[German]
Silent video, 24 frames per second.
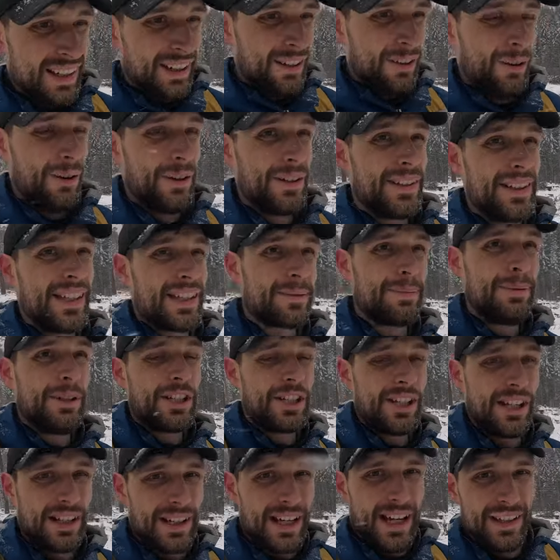und jetzt bin ich
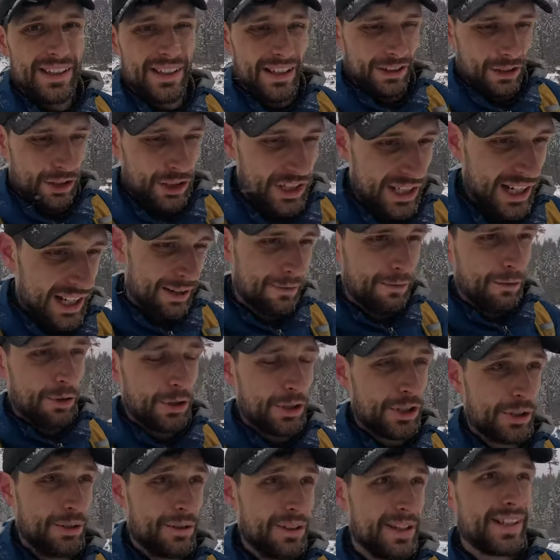hier gerade an der Stelle, wo
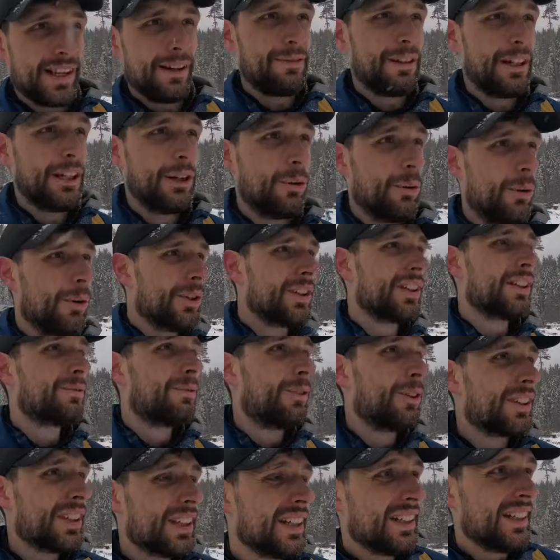schon sehr viel gerodet
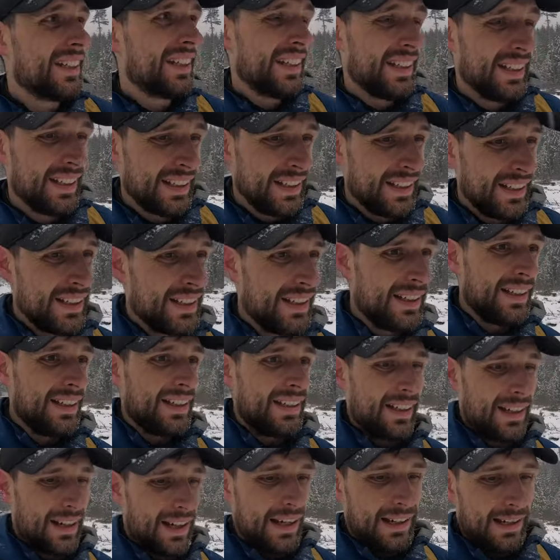wurde.
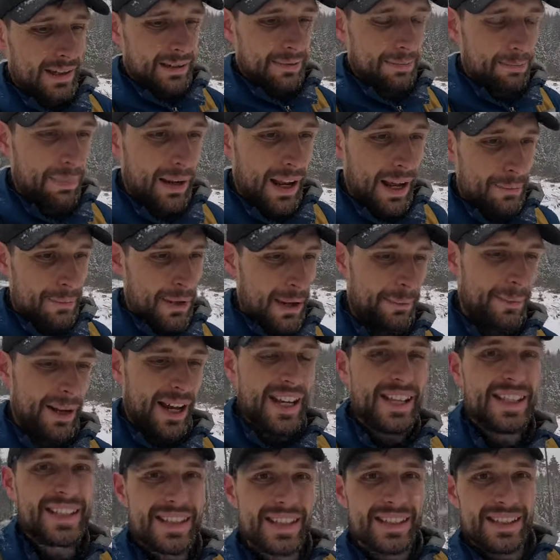Da bleiben ja
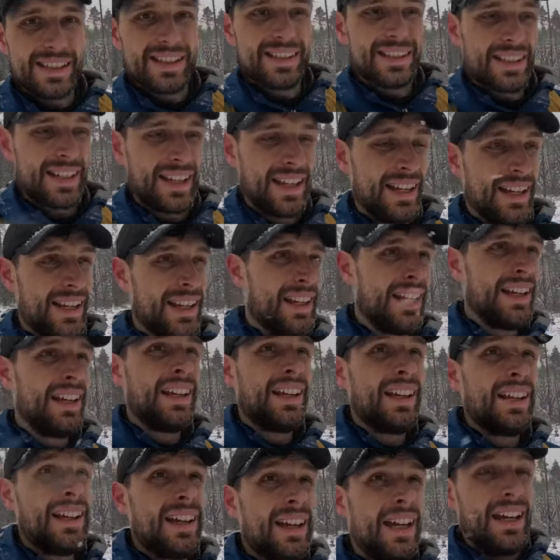meistens
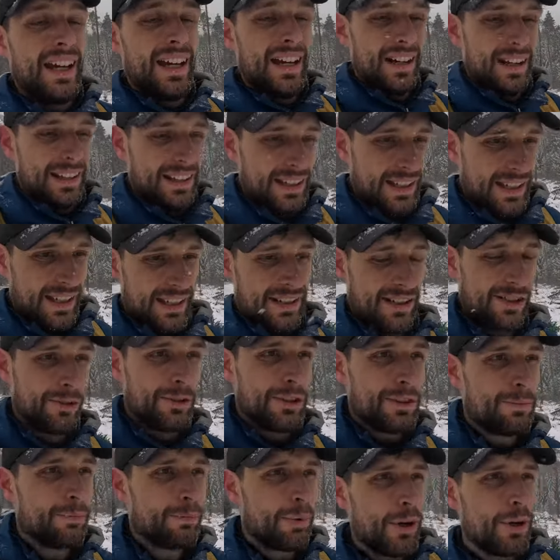eher die
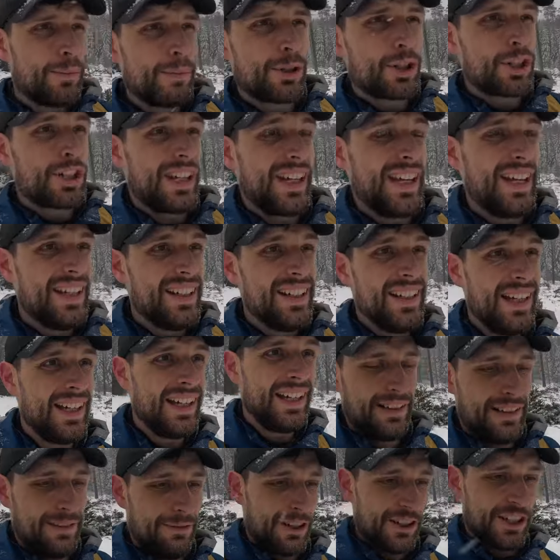gesunden Bäume stehen.
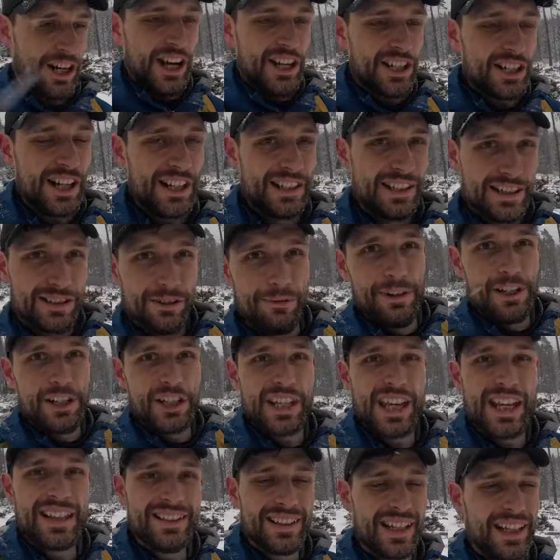Die Wahrscheinlichkeit, dass irgendwelche
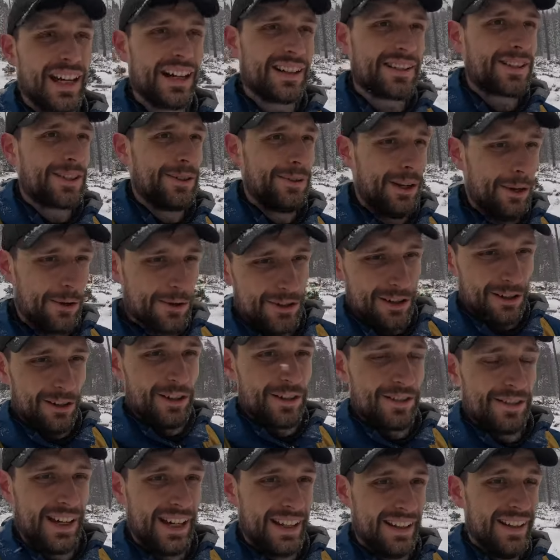Kettenreaktionen
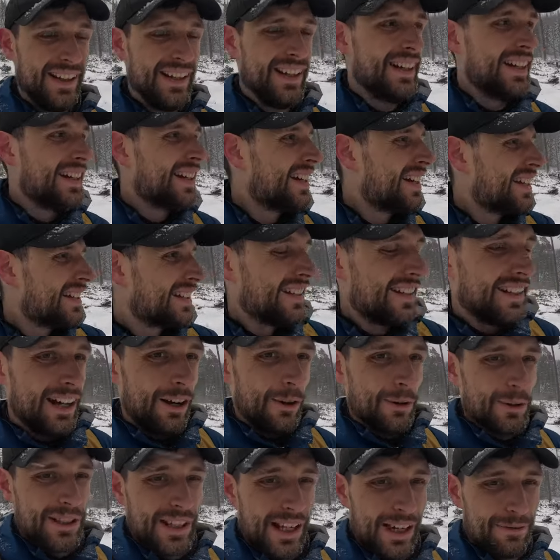ausgelöst werden, sind
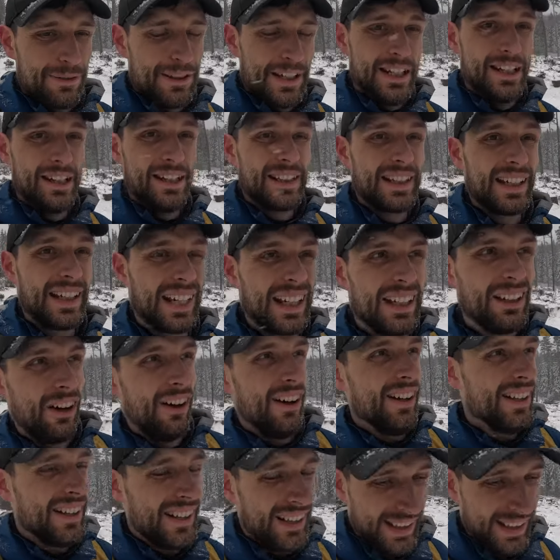auch sehr viel geringer